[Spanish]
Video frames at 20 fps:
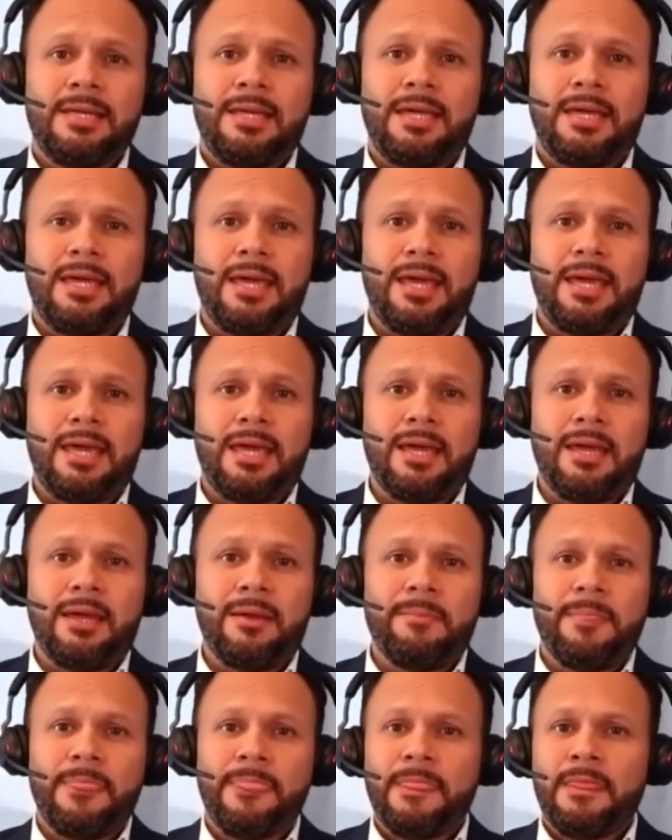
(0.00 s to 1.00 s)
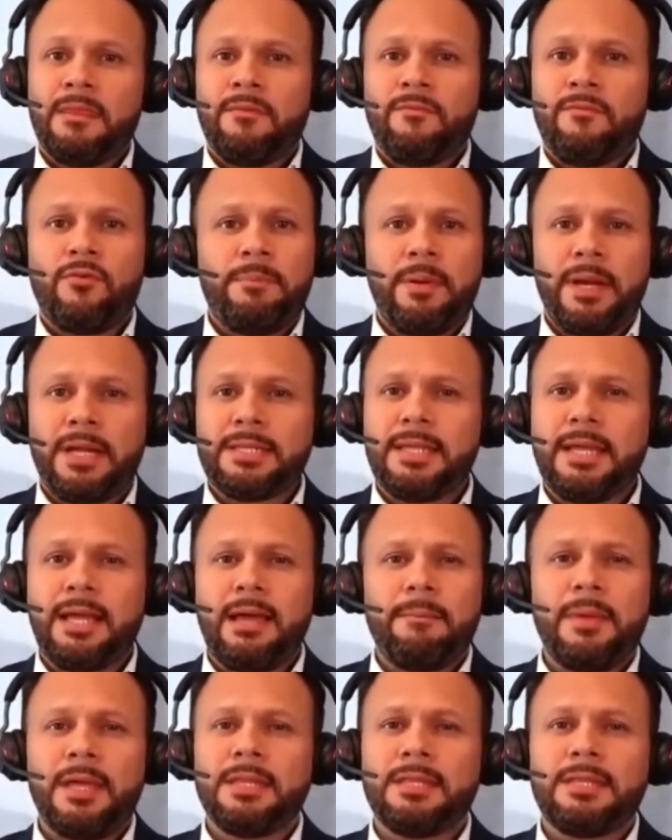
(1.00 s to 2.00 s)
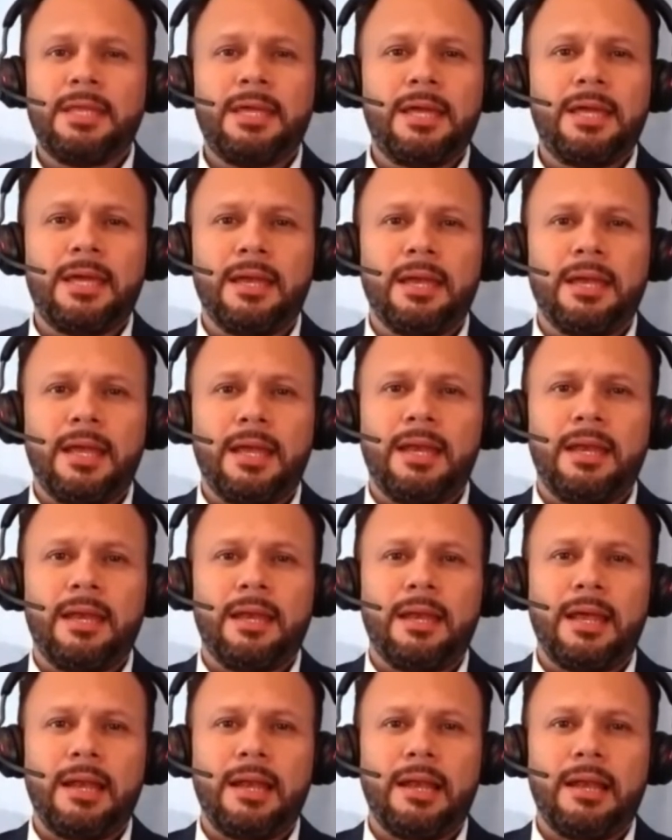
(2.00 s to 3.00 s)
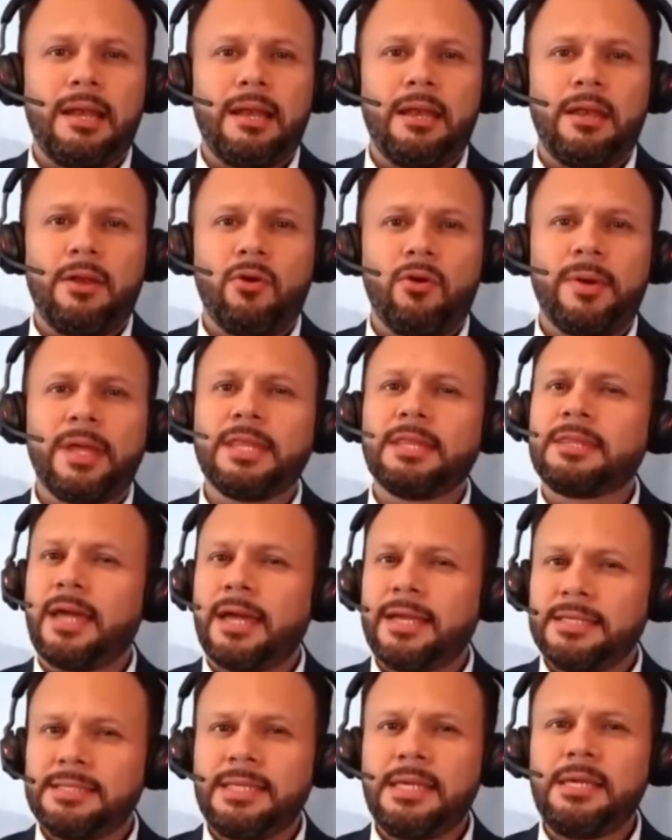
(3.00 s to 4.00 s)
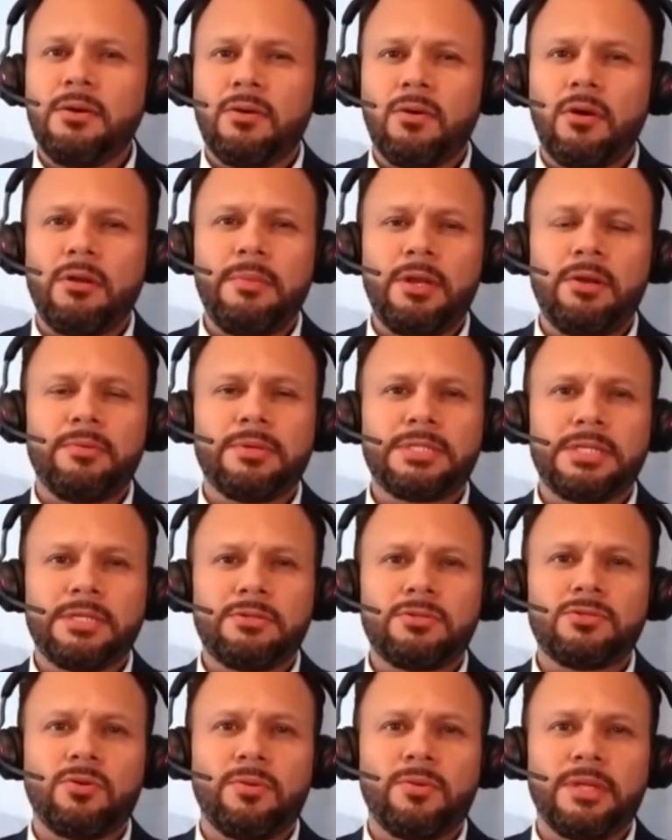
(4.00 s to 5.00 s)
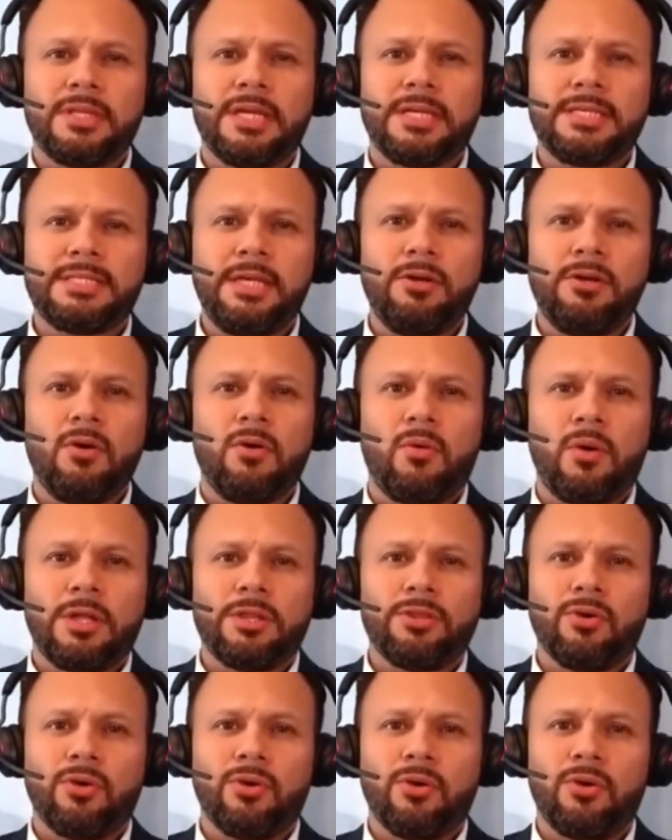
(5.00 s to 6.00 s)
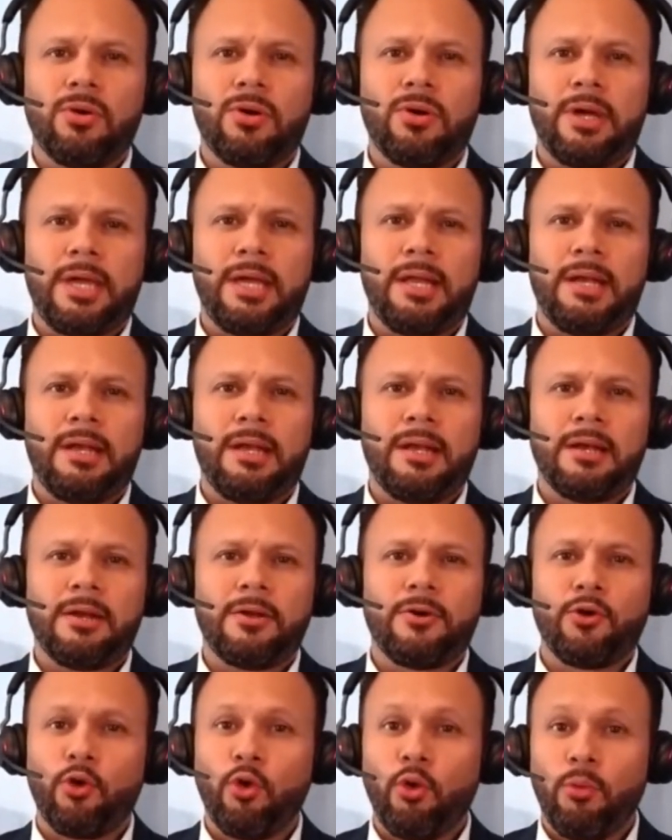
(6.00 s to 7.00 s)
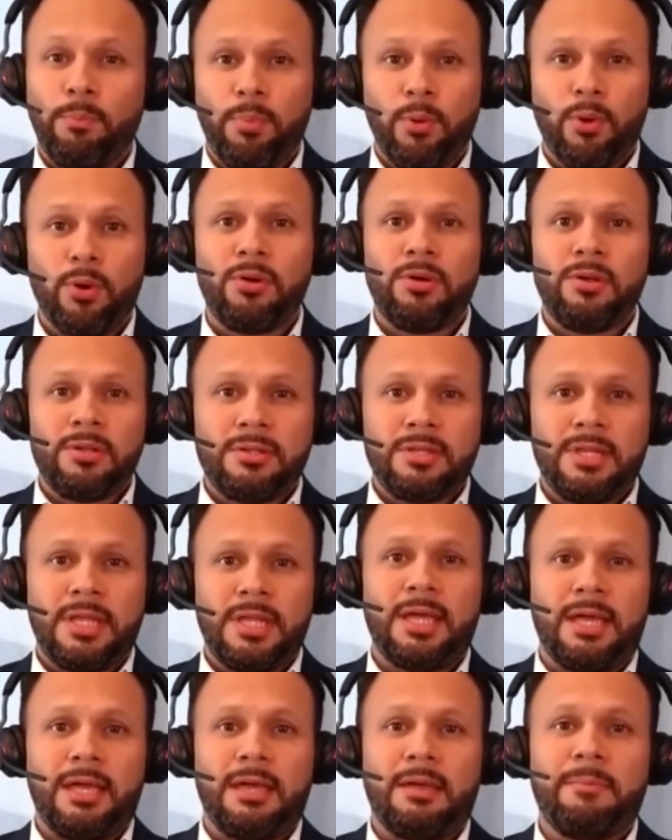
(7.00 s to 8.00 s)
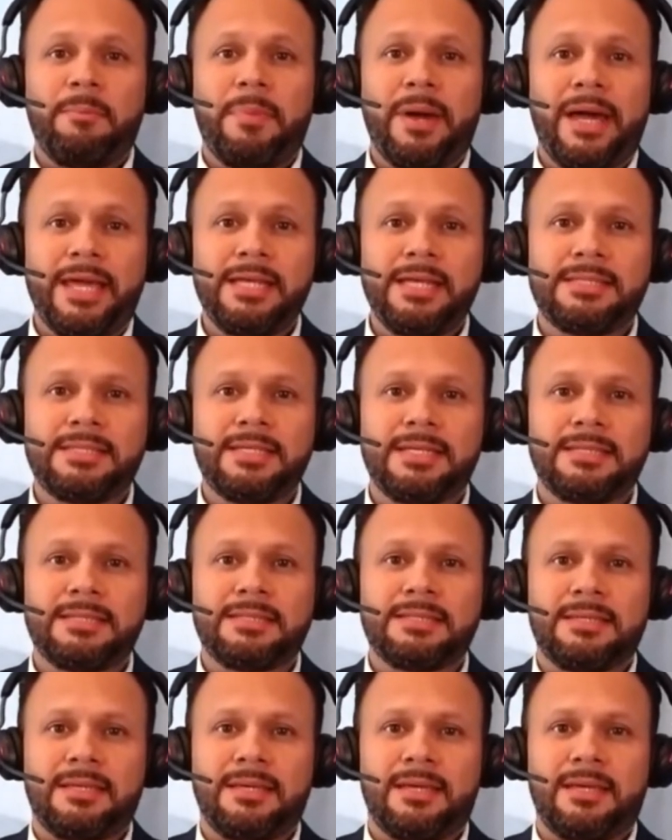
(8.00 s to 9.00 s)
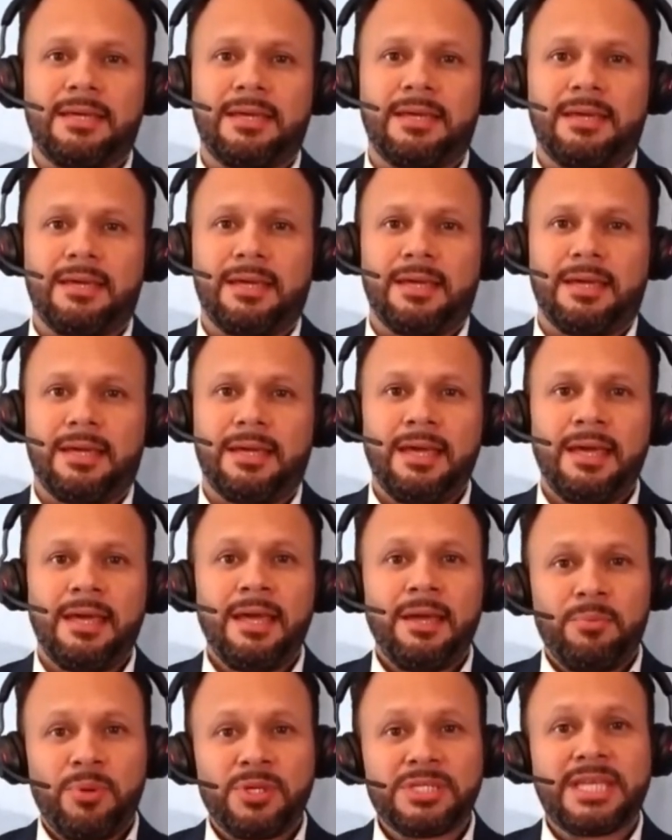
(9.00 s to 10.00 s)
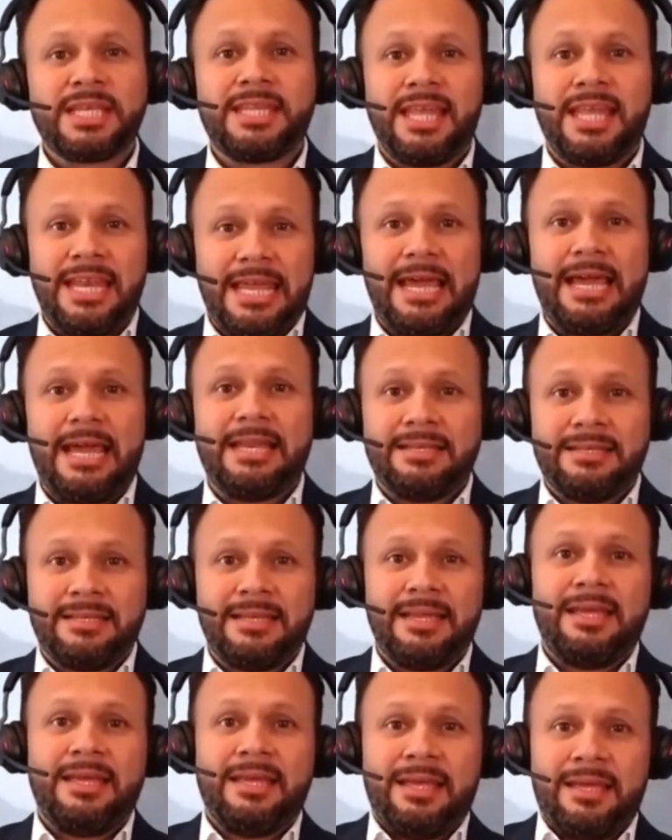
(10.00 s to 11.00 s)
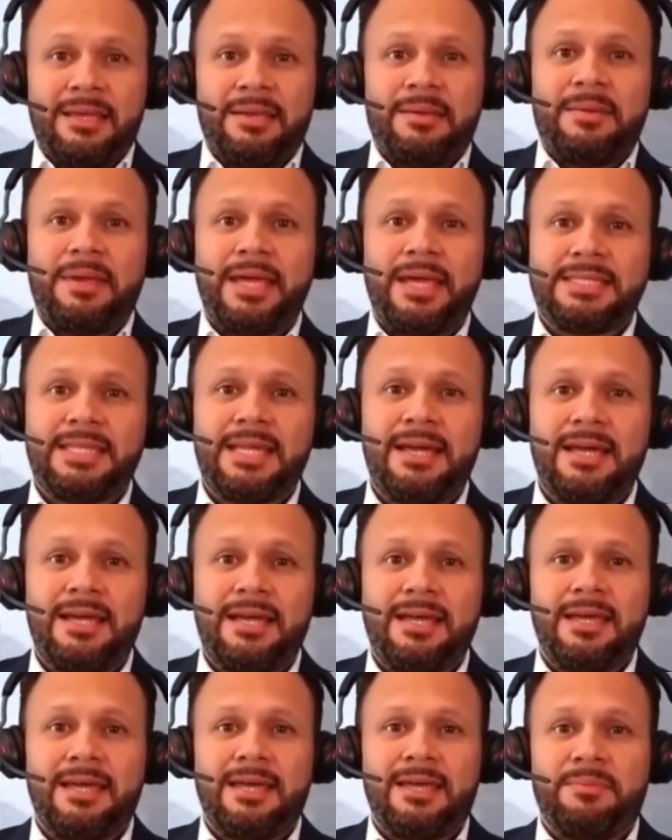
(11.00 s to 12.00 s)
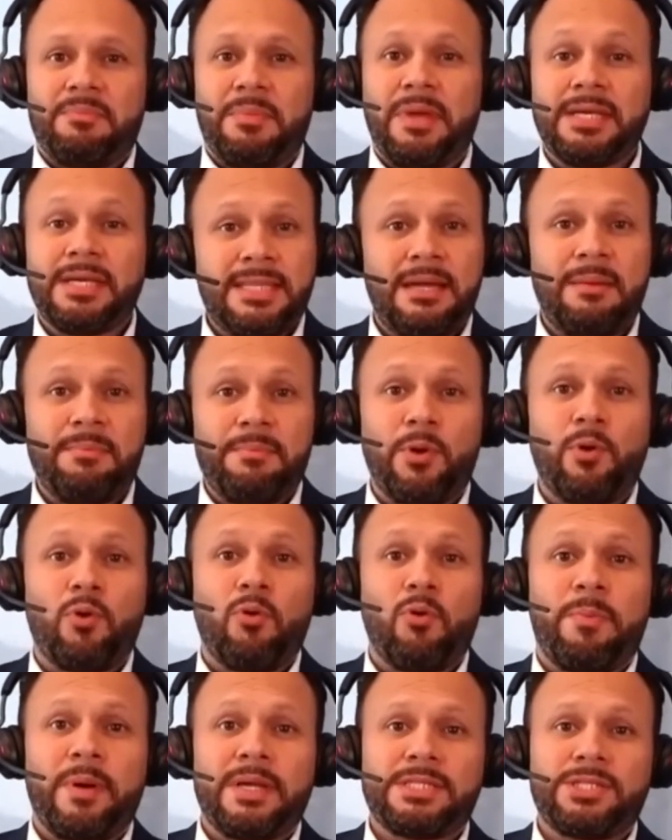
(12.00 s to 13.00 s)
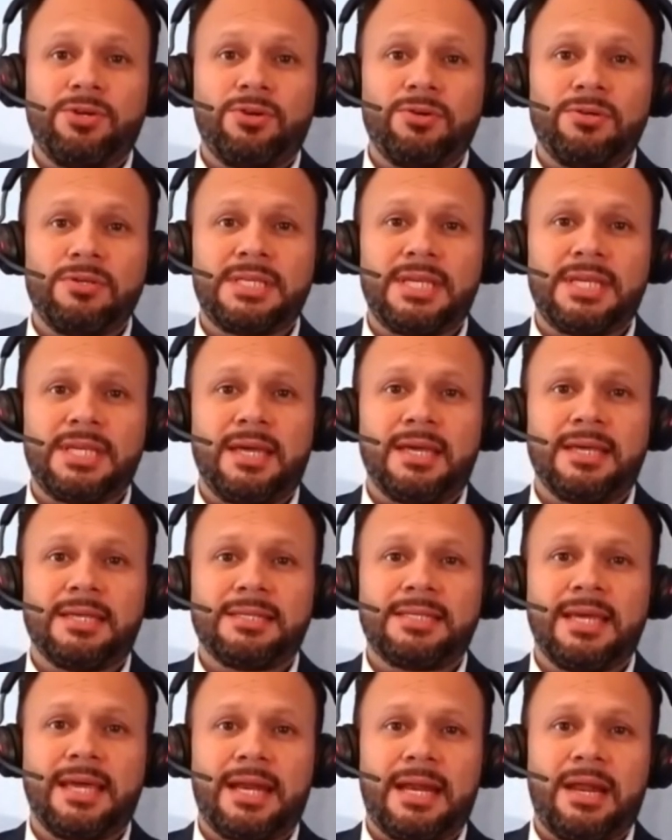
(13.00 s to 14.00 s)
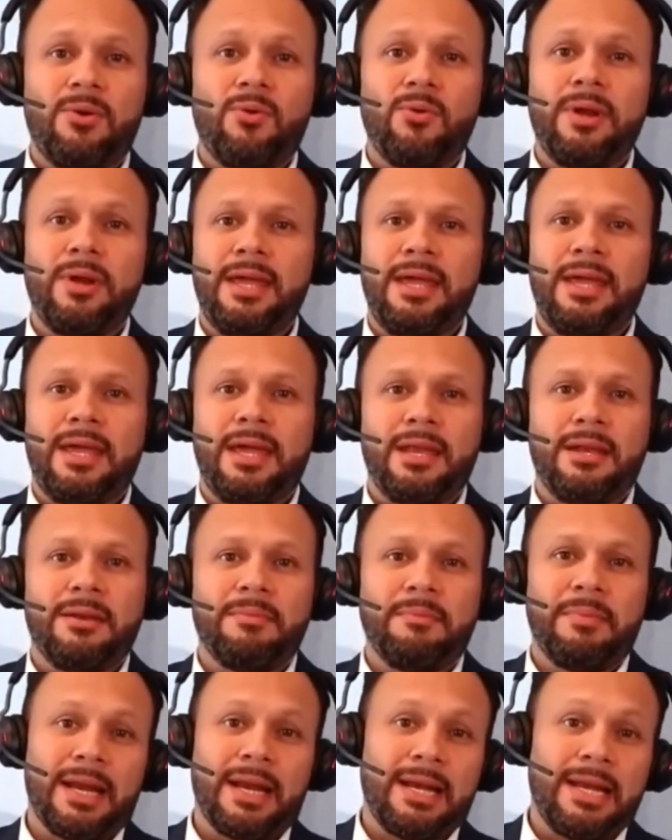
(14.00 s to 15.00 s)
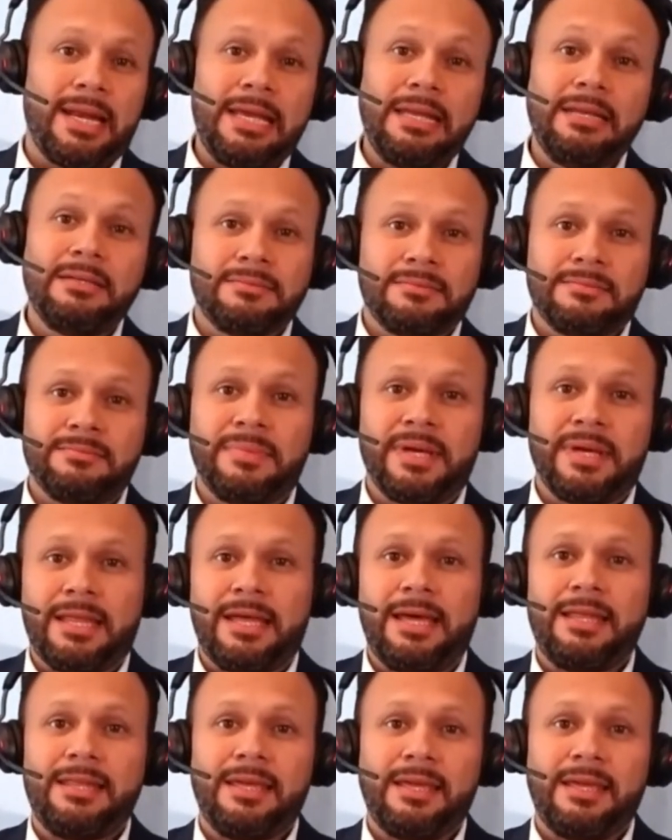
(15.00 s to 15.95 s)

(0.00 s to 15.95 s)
Eh, fue prácticamente en, el 95, en 1995, cuando el grupo de países eh, pues que tenían esta, eh, esta preocupación se, reúne en Berlín, ¿verdad?